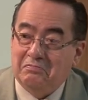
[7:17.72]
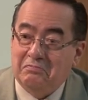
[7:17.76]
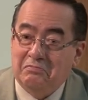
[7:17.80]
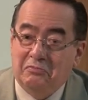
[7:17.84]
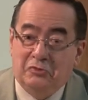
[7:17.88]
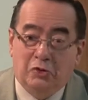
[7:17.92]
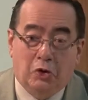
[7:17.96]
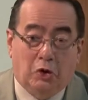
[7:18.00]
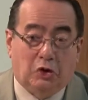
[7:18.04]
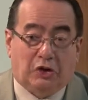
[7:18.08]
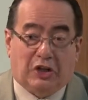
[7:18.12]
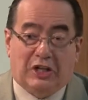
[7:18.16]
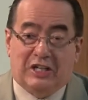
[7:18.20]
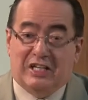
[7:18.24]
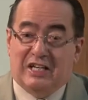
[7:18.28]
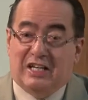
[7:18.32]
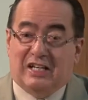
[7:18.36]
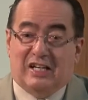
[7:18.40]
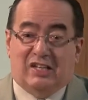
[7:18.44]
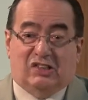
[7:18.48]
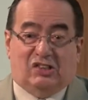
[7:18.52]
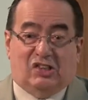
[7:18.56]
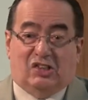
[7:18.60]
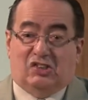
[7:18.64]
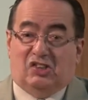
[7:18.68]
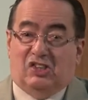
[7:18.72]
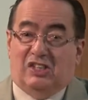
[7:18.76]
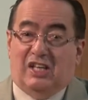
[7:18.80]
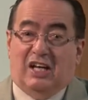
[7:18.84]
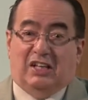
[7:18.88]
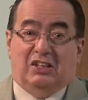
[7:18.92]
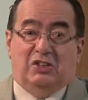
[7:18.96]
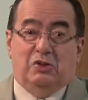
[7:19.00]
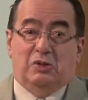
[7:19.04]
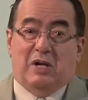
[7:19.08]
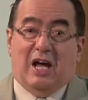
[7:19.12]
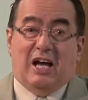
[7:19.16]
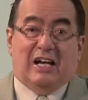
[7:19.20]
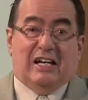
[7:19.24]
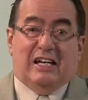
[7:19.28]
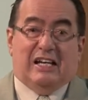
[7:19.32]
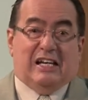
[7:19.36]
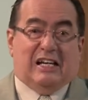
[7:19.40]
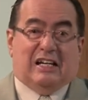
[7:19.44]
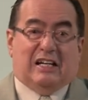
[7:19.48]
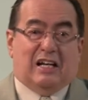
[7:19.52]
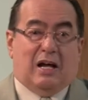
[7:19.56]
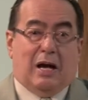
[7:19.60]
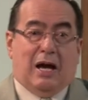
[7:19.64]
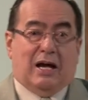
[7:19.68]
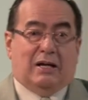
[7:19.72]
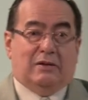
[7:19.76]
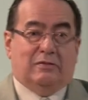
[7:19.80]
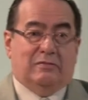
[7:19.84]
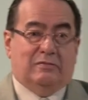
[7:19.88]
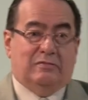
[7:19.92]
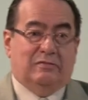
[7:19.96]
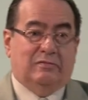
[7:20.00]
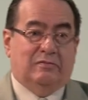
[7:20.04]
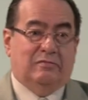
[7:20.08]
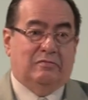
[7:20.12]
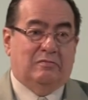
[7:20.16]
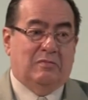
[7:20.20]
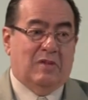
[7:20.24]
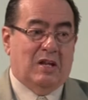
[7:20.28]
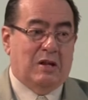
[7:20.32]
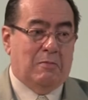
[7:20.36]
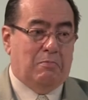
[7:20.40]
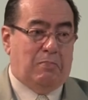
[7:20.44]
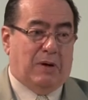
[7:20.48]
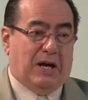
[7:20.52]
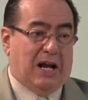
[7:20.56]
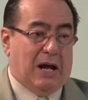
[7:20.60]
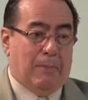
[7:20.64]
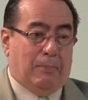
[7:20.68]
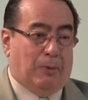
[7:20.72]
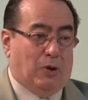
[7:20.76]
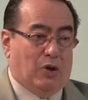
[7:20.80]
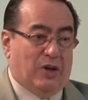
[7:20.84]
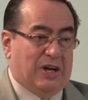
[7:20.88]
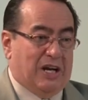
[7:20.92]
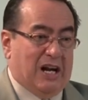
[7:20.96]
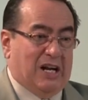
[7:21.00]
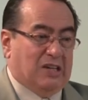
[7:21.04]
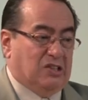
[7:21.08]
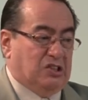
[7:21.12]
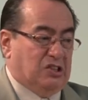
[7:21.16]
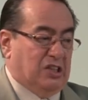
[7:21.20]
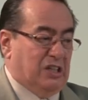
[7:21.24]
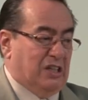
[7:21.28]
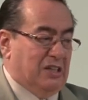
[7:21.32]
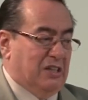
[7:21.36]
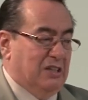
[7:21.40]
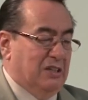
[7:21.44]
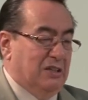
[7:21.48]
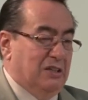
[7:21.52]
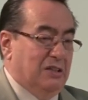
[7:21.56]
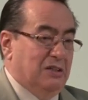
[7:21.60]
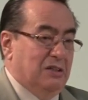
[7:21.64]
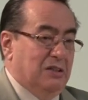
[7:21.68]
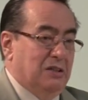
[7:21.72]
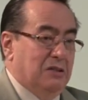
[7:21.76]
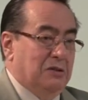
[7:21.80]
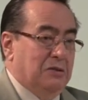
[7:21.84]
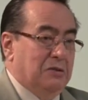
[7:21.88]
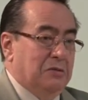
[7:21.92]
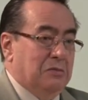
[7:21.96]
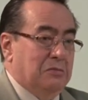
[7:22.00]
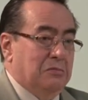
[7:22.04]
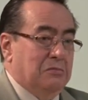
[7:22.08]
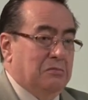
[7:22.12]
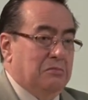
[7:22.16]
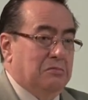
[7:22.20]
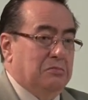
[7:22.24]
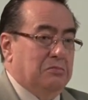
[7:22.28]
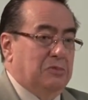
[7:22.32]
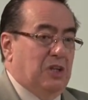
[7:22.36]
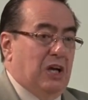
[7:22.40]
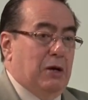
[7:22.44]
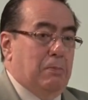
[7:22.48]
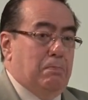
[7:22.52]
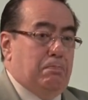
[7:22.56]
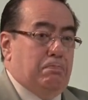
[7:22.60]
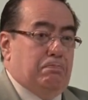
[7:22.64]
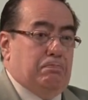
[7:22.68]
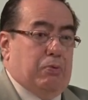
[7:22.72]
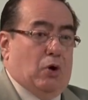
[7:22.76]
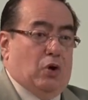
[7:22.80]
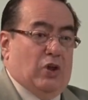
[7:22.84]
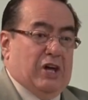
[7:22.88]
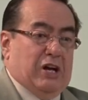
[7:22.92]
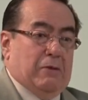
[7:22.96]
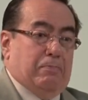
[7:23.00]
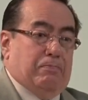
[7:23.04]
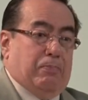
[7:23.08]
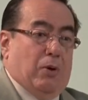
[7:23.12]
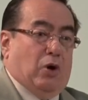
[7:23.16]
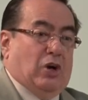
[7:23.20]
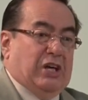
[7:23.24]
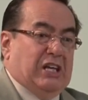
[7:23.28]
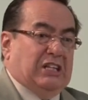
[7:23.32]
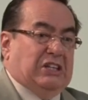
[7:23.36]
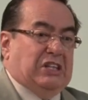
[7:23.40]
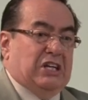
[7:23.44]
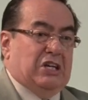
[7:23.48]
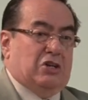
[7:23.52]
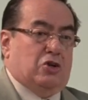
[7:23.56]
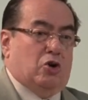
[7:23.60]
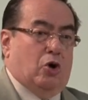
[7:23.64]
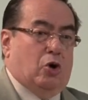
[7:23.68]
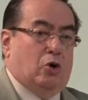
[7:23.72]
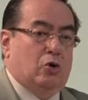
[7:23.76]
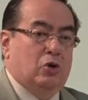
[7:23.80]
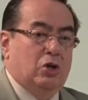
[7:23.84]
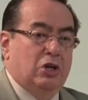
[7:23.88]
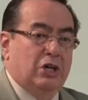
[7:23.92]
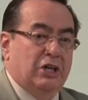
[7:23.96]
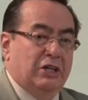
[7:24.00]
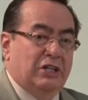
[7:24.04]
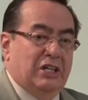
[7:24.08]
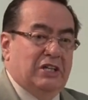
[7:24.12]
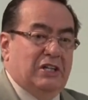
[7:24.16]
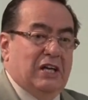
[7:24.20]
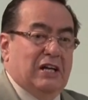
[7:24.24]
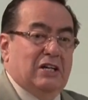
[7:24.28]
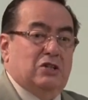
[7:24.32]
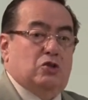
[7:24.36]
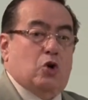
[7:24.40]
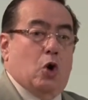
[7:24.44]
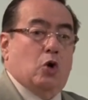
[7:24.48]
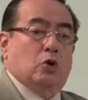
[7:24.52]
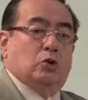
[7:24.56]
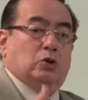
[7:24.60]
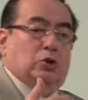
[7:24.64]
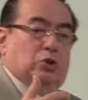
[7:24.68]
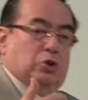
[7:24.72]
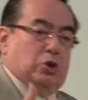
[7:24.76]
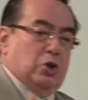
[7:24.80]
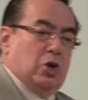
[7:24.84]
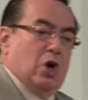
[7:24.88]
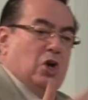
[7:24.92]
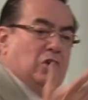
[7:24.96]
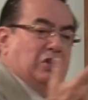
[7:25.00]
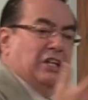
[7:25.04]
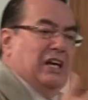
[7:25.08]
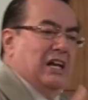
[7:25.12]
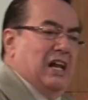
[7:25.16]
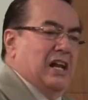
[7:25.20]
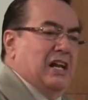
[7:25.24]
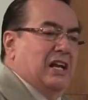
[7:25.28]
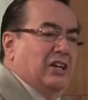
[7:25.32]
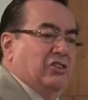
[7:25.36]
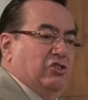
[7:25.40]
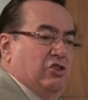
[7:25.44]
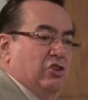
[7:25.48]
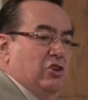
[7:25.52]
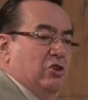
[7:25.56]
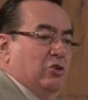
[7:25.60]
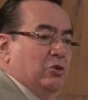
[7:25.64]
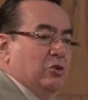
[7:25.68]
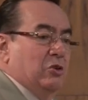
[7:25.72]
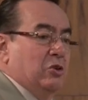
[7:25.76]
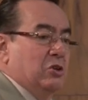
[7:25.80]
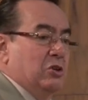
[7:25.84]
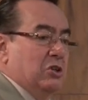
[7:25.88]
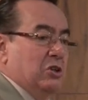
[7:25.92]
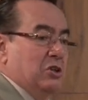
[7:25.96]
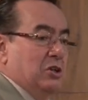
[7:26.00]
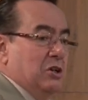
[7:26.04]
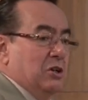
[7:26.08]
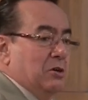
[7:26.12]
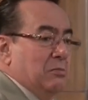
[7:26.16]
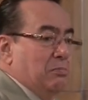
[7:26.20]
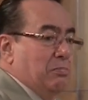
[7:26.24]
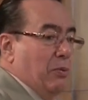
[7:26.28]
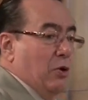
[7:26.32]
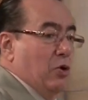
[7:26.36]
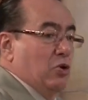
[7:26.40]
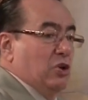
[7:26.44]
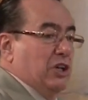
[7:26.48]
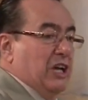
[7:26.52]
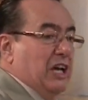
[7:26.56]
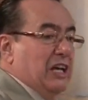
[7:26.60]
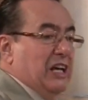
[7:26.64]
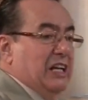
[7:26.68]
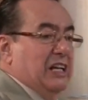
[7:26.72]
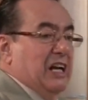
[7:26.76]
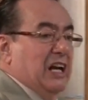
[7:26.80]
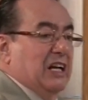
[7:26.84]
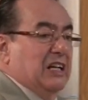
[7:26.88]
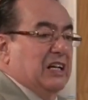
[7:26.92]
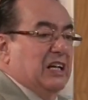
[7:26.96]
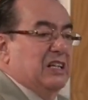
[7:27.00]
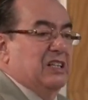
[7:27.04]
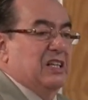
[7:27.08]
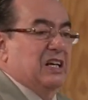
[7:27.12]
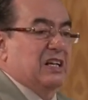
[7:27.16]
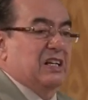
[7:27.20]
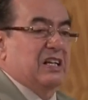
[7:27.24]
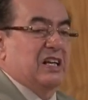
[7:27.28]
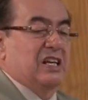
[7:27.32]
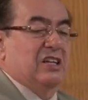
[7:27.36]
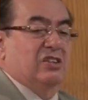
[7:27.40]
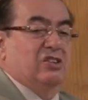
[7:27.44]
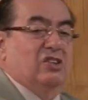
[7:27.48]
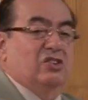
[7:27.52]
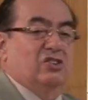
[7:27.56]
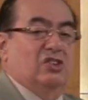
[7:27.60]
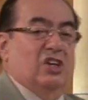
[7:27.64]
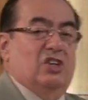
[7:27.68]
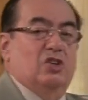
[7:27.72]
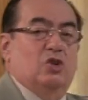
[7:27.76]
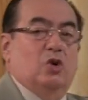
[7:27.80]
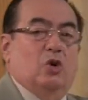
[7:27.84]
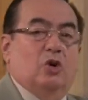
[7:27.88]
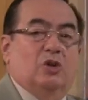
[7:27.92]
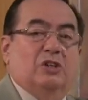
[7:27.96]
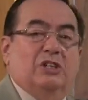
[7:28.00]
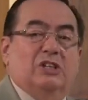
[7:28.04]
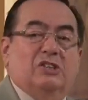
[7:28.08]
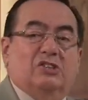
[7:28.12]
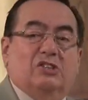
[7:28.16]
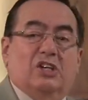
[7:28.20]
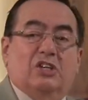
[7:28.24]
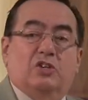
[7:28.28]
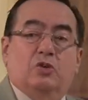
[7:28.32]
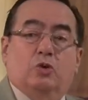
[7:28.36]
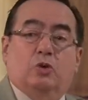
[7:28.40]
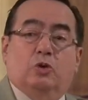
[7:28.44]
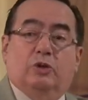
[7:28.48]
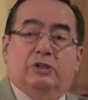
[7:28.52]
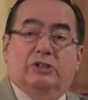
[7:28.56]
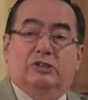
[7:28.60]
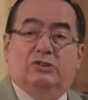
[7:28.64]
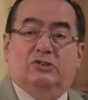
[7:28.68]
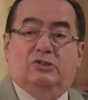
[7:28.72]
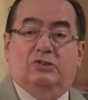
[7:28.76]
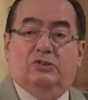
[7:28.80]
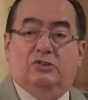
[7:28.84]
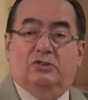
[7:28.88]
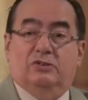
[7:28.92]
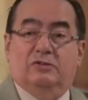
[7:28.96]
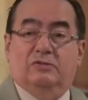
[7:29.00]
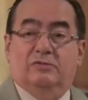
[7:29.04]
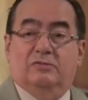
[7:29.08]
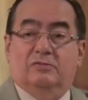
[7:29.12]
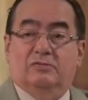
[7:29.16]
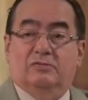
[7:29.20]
No tenía necesidad de una guerra para apoderarse del poder político ni del control de la nación, porque él era rey de reyes y señor de señores.